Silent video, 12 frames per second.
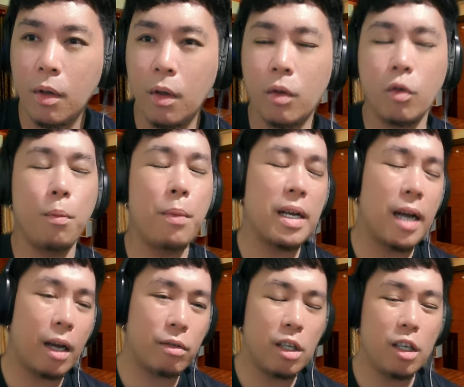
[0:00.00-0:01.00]
Chair.
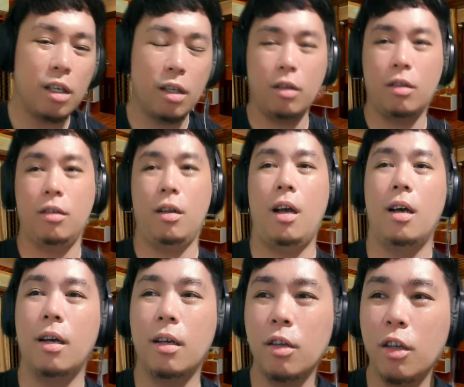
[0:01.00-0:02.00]
Kumbaga kasi,
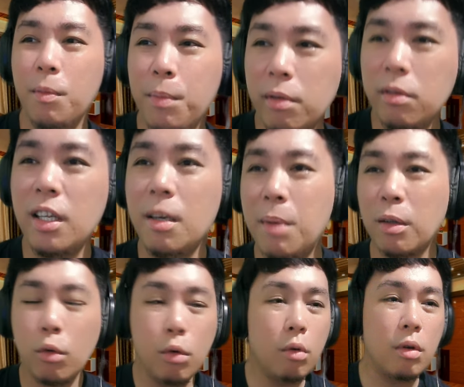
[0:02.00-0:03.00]
imbis na
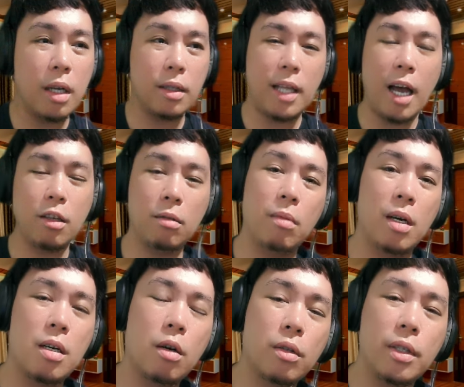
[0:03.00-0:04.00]
matulungan tayong
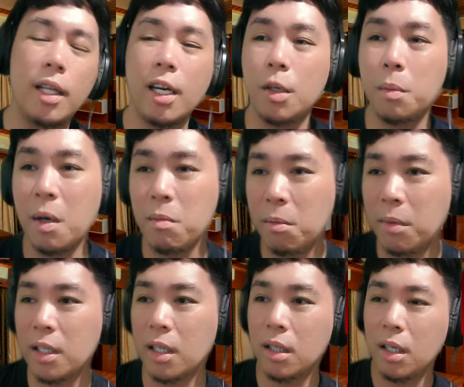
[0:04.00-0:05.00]
mga ordinaryong
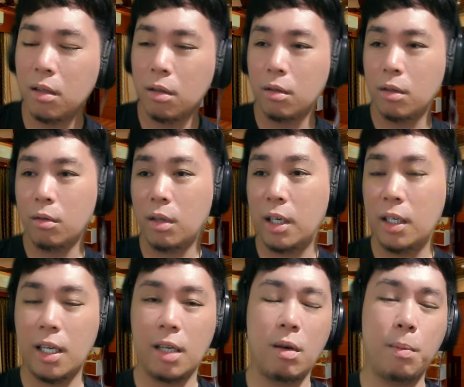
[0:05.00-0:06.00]
mamamayan dito no, sa
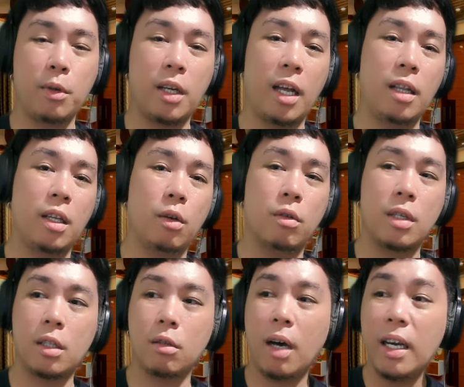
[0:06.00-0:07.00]
ginagawa po ng LTO
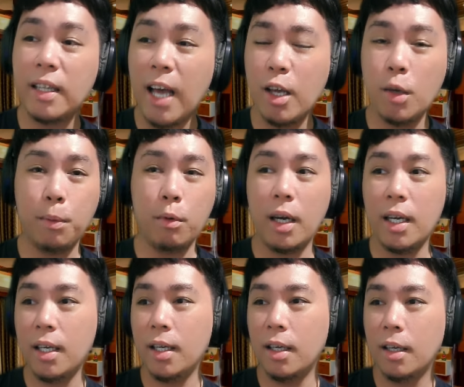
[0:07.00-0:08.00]
na to, ay tayo po
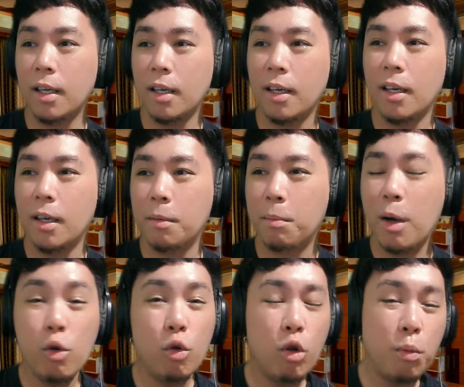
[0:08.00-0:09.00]
ay
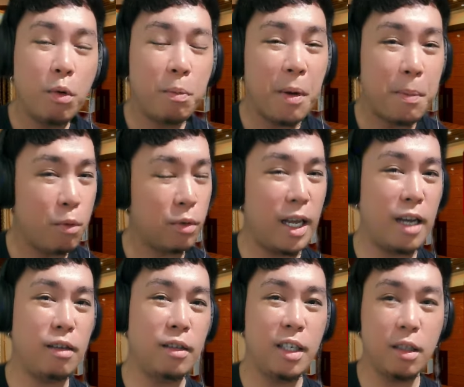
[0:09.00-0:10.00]
malulubog pa po
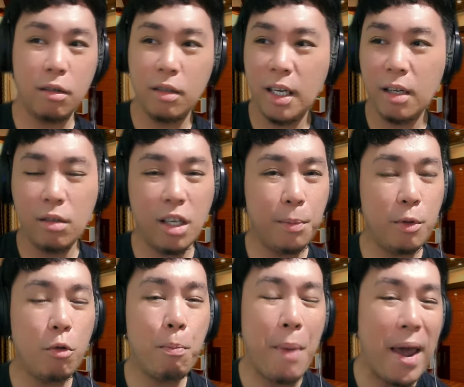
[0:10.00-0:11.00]
tayo dito.
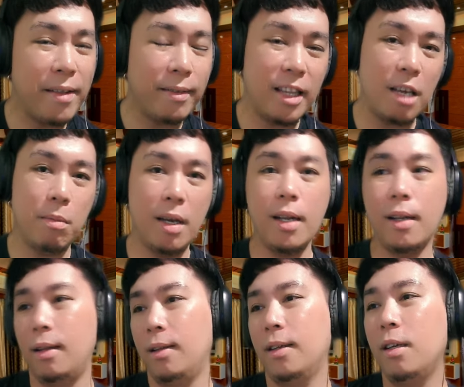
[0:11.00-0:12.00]
Isipin nyo, 20 mil.